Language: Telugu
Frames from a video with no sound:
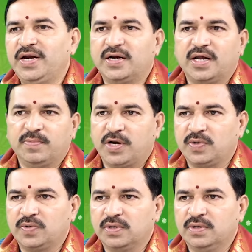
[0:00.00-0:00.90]
ఏంట్రా అని మనం
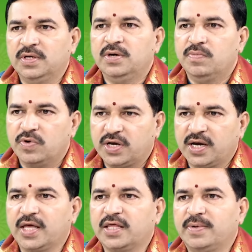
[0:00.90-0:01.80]
అనుకుంటాం
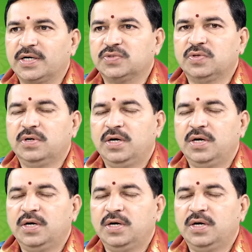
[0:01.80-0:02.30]
ముఖ్యంగా అదనమాట సో